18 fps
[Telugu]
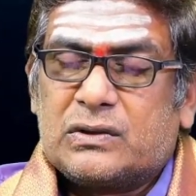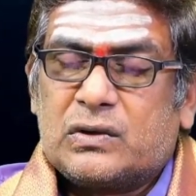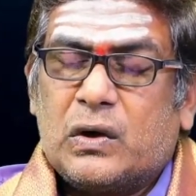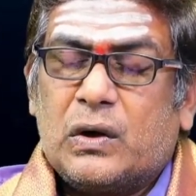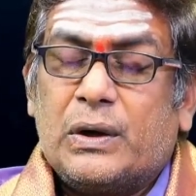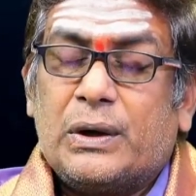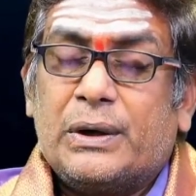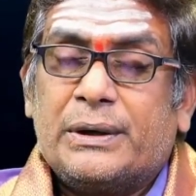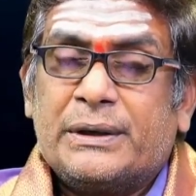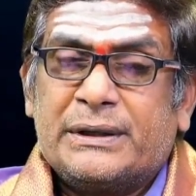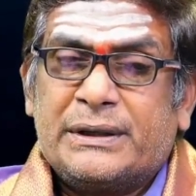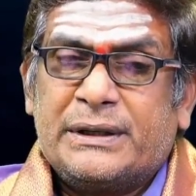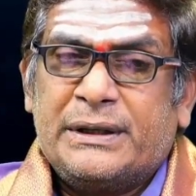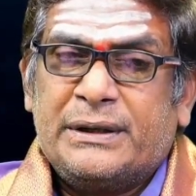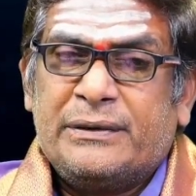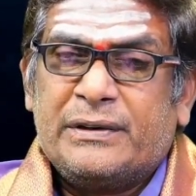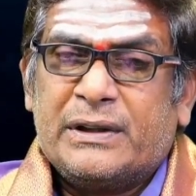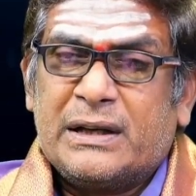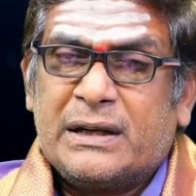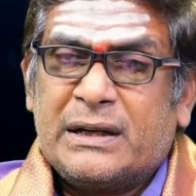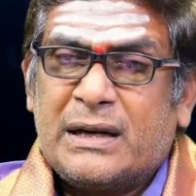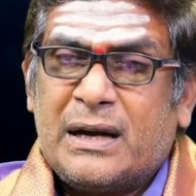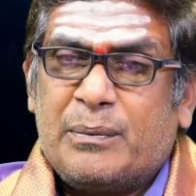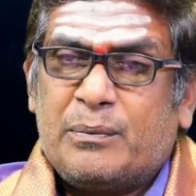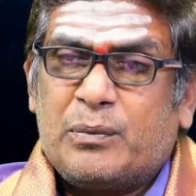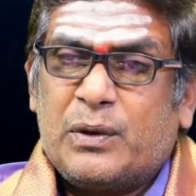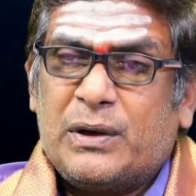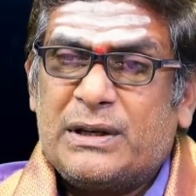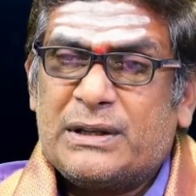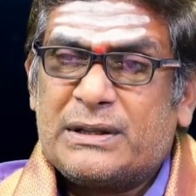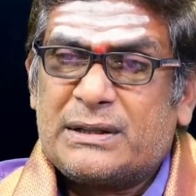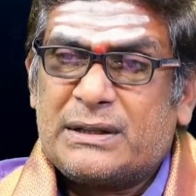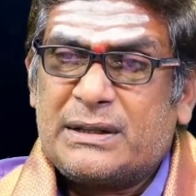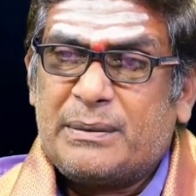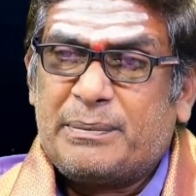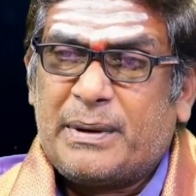సో ఈ విధంగా
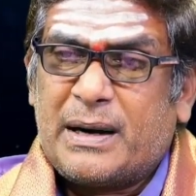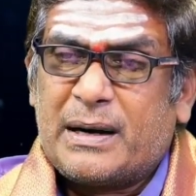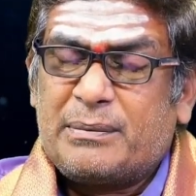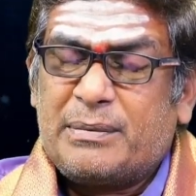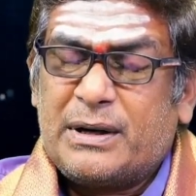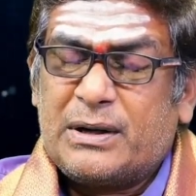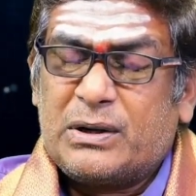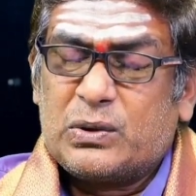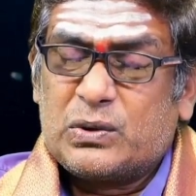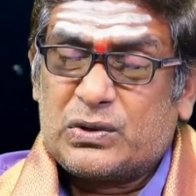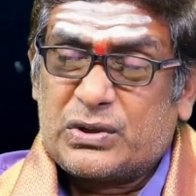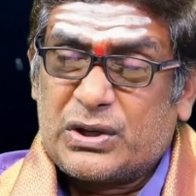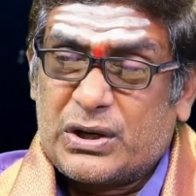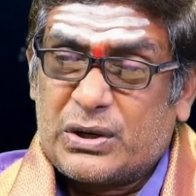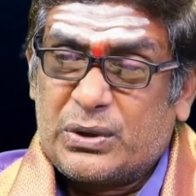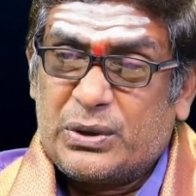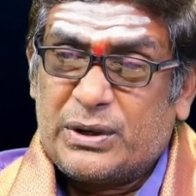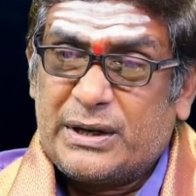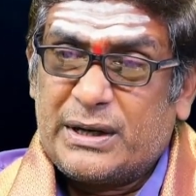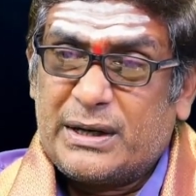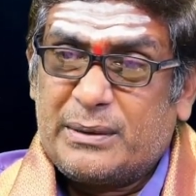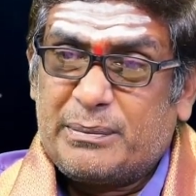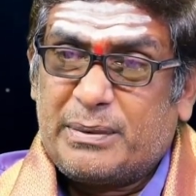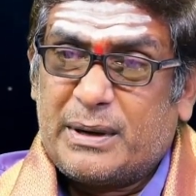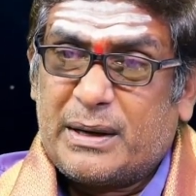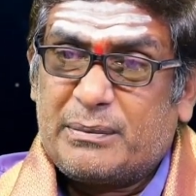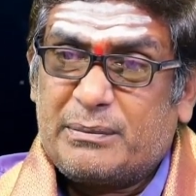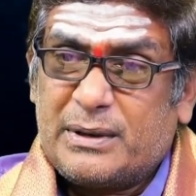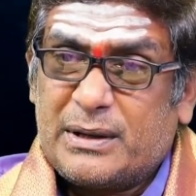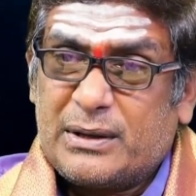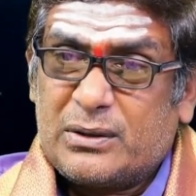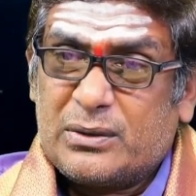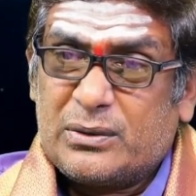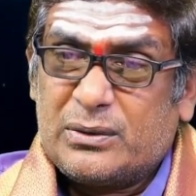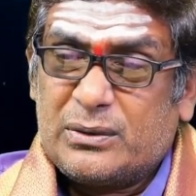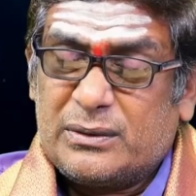పోలీస్ డిపార్ట్మెంటు సెక్యూరిటీ
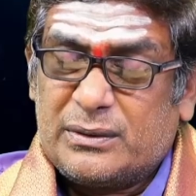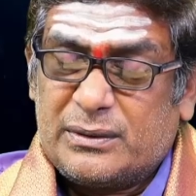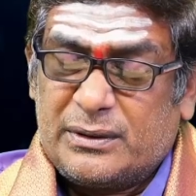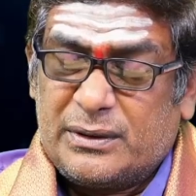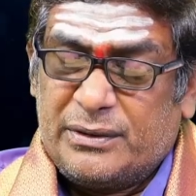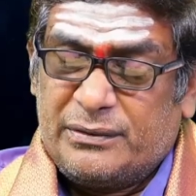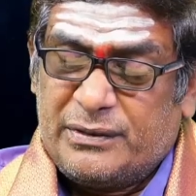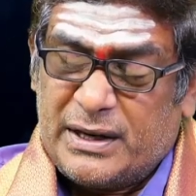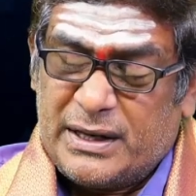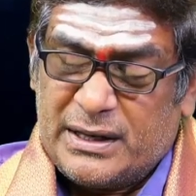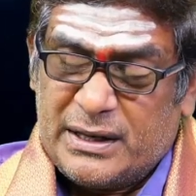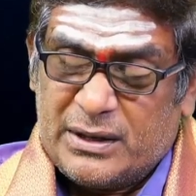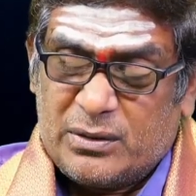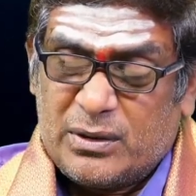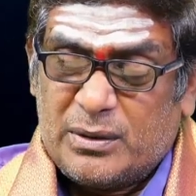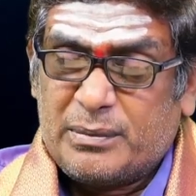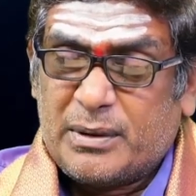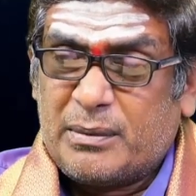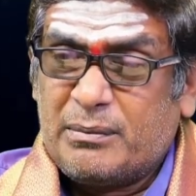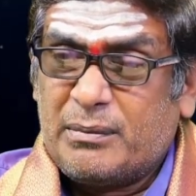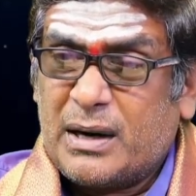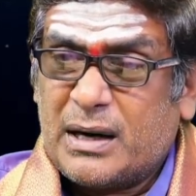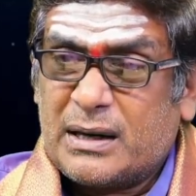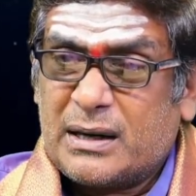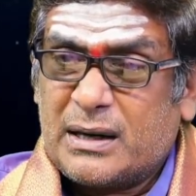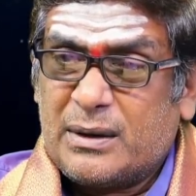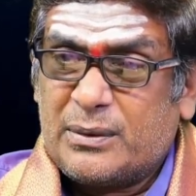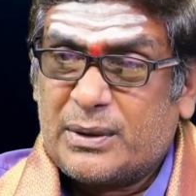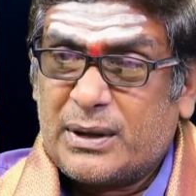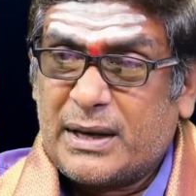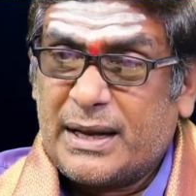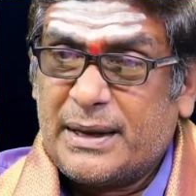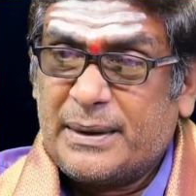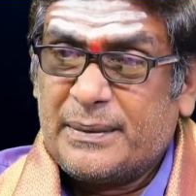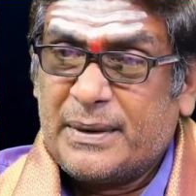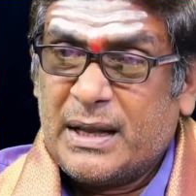డిపార్ట్మెంటు ఇవన్నీ కూడా బ్రహ్మాండంగా
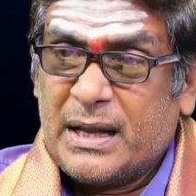ఉంటాయి